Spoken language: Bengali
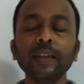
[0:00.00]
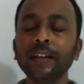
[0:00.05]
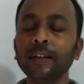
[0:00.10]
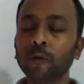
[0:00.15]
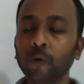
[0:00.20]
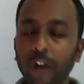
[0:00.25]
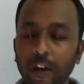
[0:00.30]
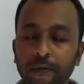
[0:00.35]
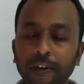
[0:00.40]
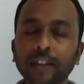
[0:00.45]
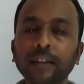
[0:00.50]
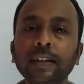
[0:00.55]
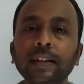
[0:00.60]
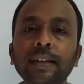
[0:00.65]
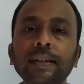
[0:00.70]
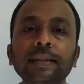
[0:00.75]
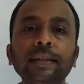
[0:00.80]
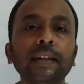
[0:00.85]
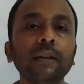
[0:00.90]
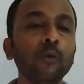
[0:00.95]
তো এবার
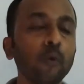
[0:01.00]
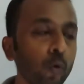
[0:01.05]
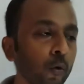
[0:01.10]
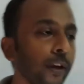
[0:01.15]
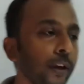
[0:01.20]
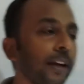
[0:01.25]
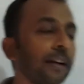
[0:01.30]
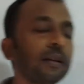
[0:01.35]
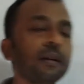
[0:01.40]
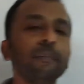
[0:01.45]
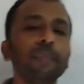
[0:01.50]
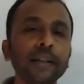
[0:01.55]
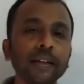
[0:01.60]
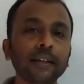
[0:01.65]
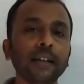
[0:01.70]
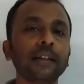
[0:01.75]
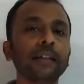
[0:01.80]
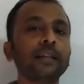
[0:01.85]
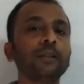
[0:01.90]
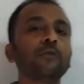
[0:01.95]
দেখি যে কোনো একটা
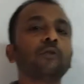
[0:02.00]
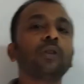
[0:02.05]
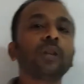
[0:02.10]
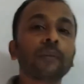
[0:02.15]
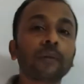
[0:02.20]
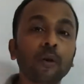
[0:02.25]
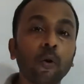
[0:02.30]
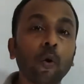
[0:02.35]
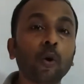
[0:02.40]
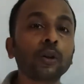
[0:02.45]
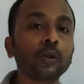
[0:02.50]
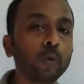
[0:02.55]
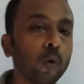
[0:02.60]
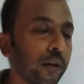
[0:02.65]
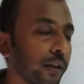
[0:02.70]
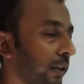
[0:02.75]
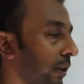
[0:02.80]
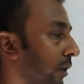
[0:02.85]
মেটালকে যদি আমরা হট ওয়ার্কিং